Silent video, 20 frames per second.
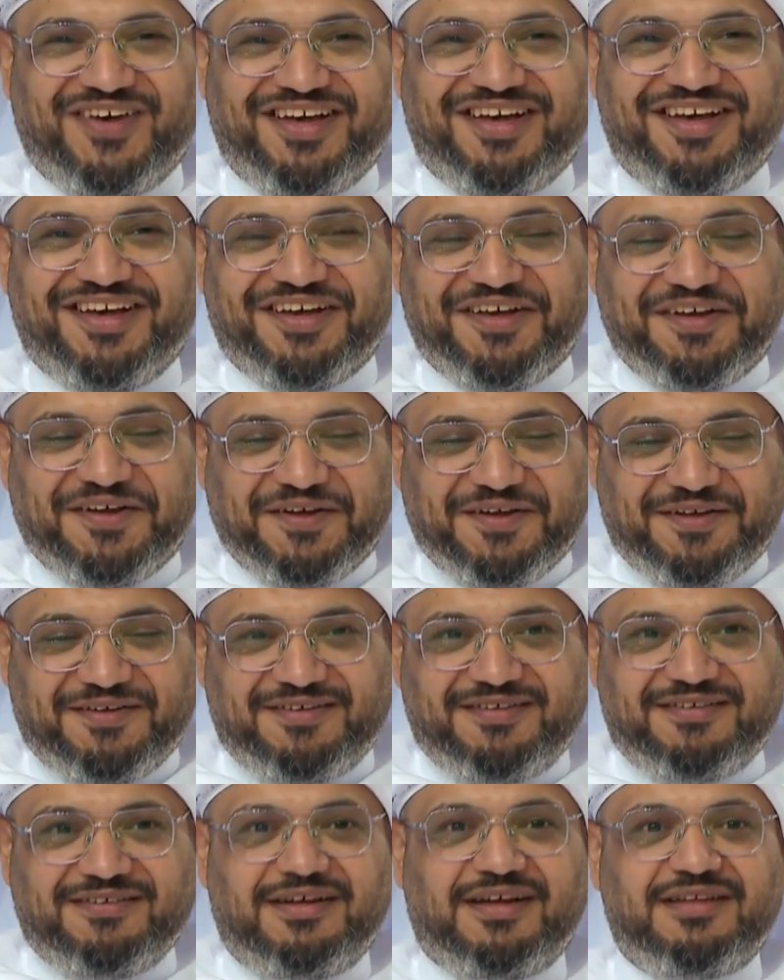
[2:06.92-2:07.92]
ف
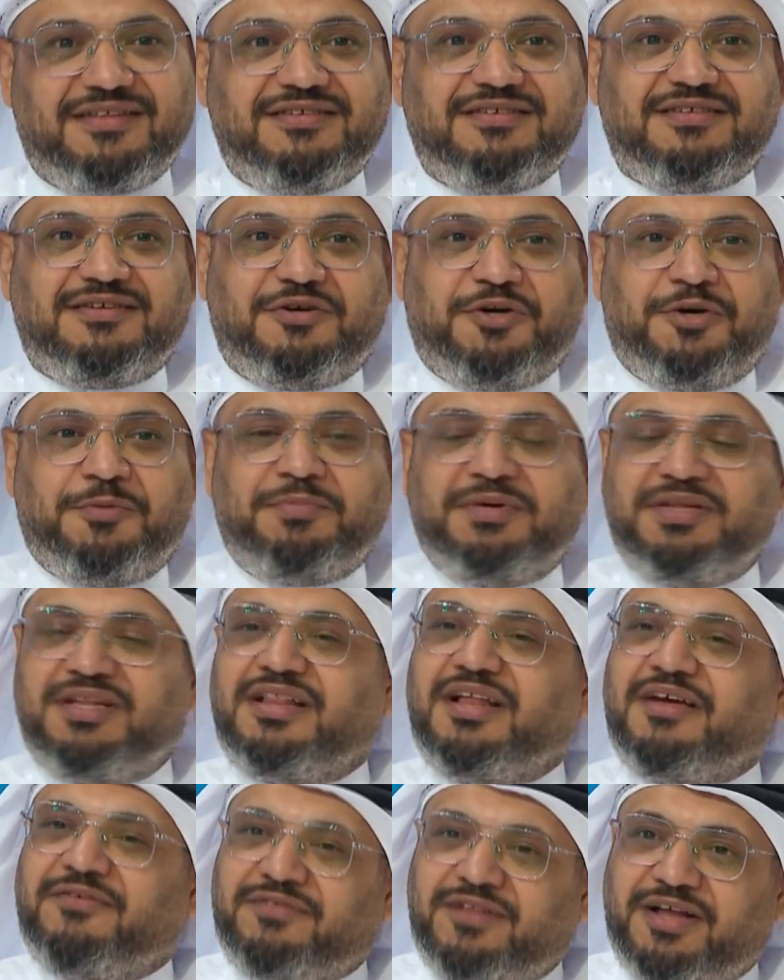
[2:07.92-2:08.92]
يعني حبي
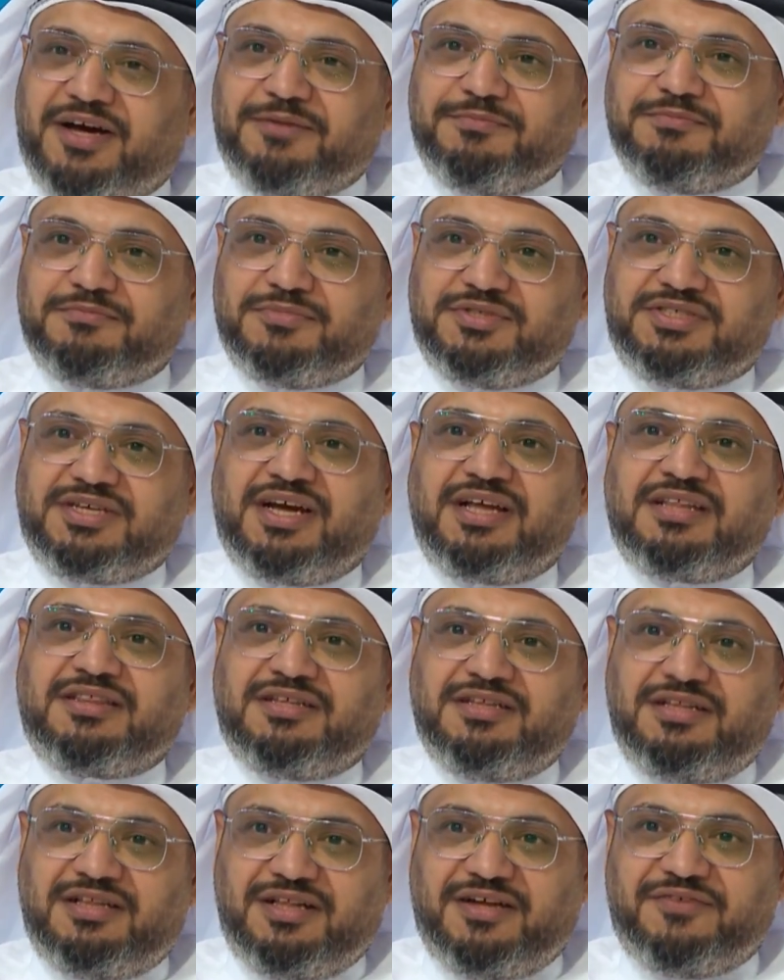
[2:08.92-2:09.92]
للافلام
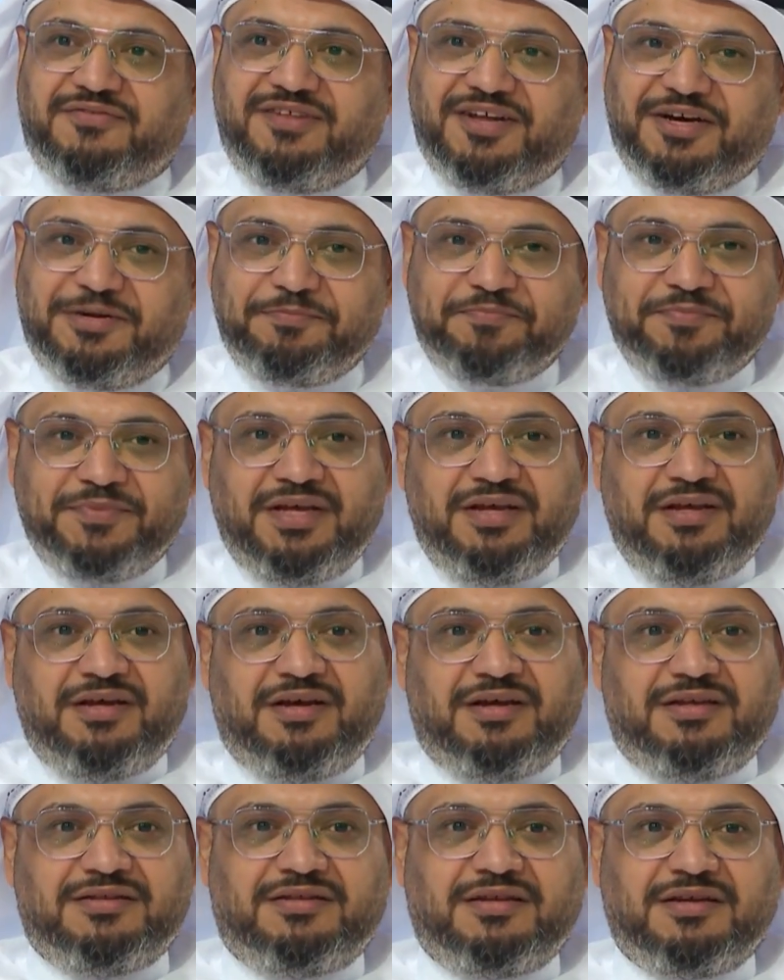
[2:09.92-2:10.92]
مشاهدتي للافلام
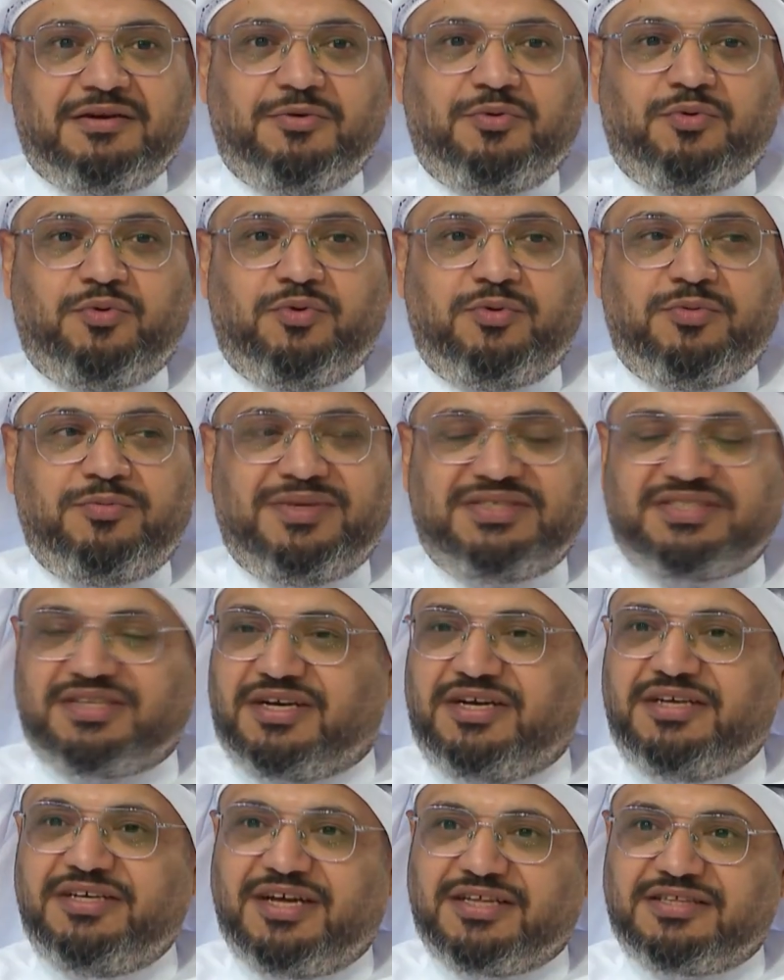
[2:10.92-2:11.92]

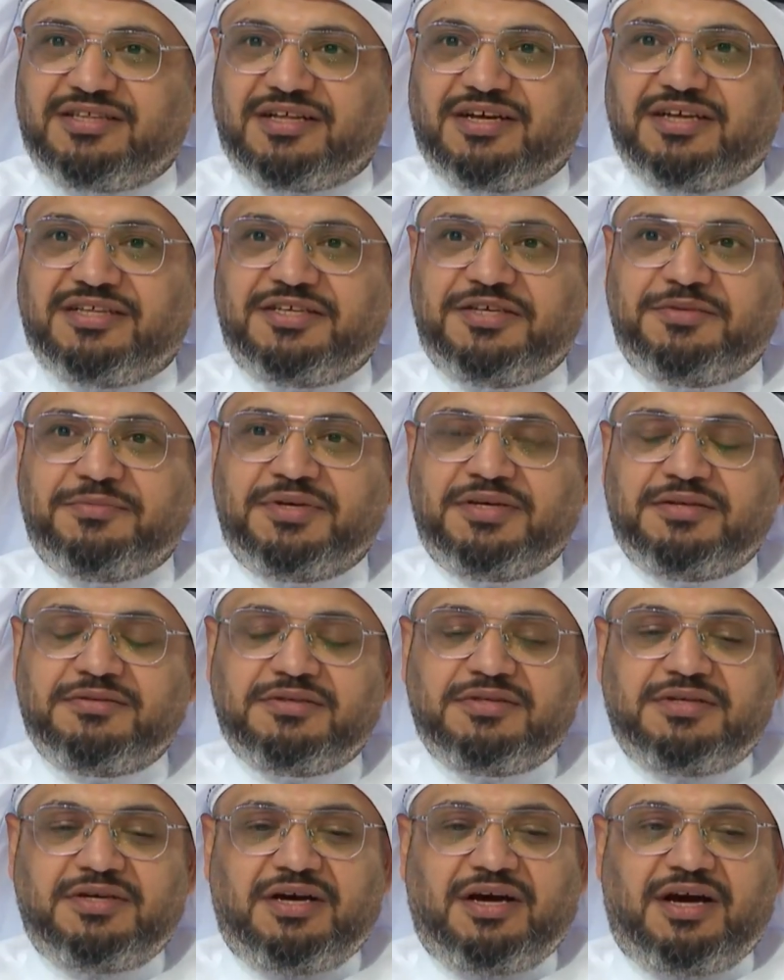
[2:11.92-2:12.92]
والمسرحيات القديمه
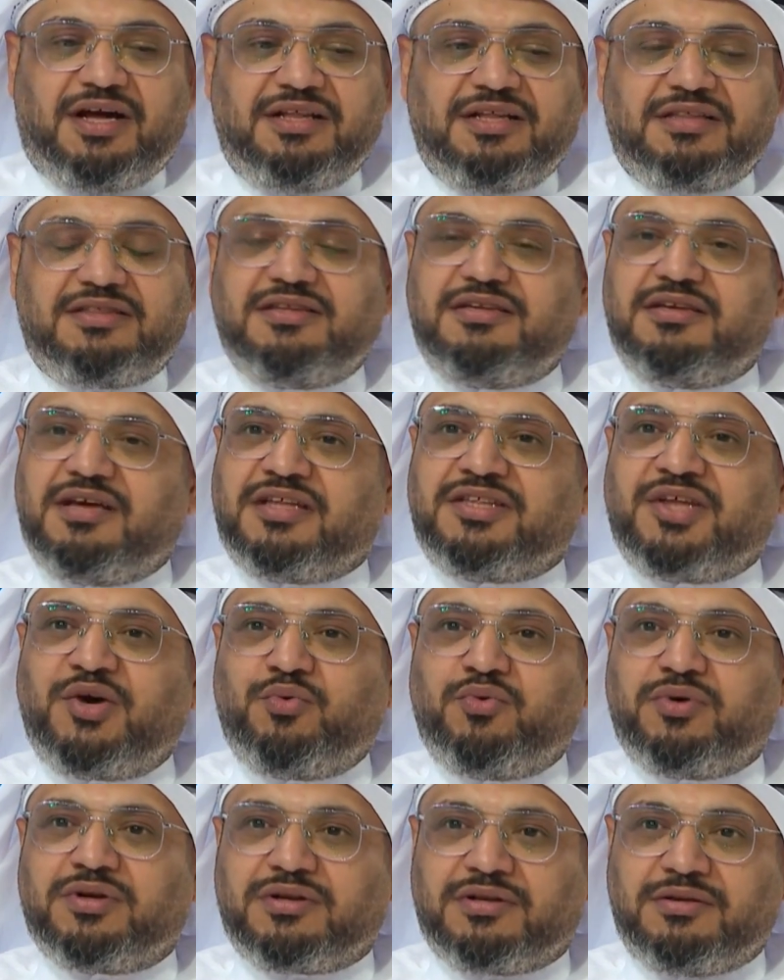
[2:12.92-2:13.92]
خلتني
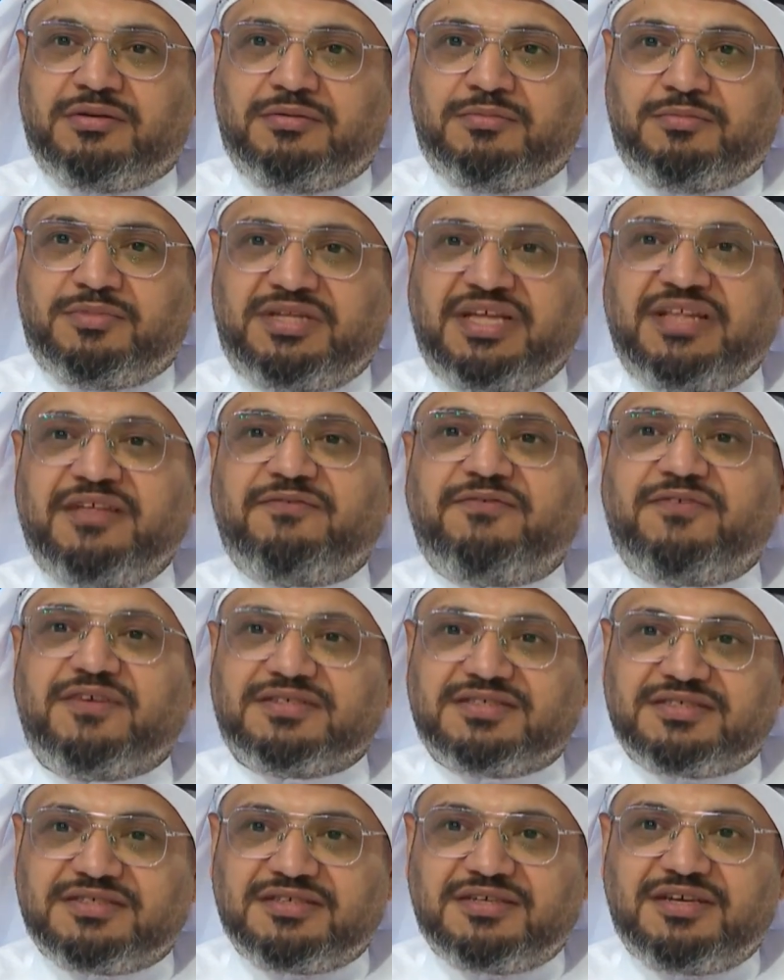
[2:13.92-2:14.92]
ادور
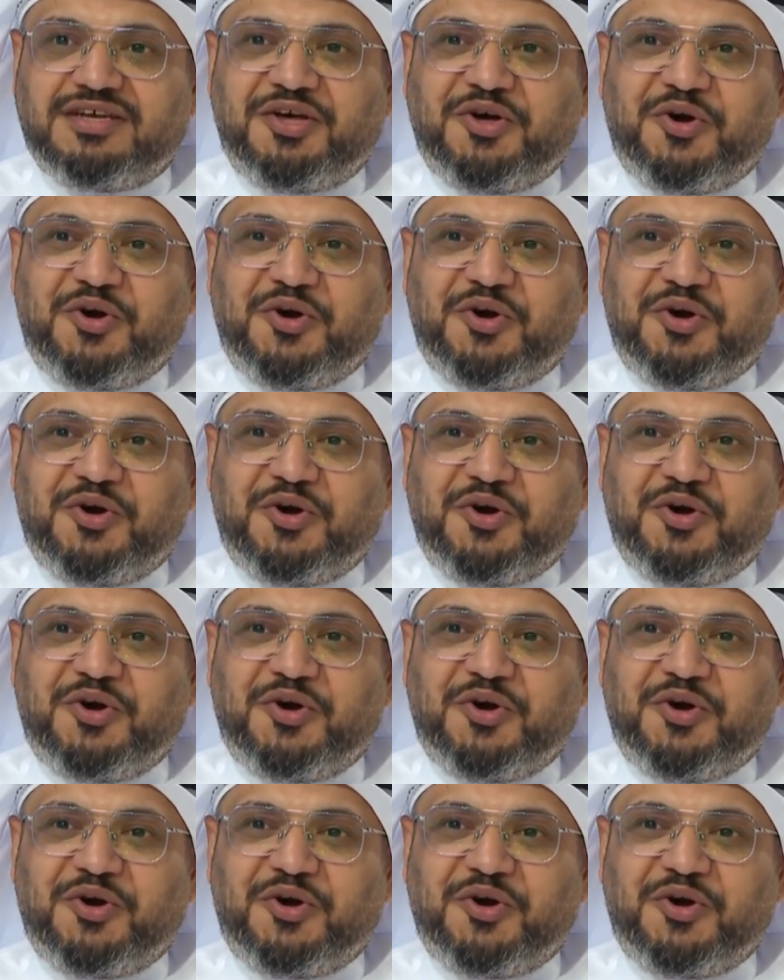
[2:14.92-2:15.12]
المتنفس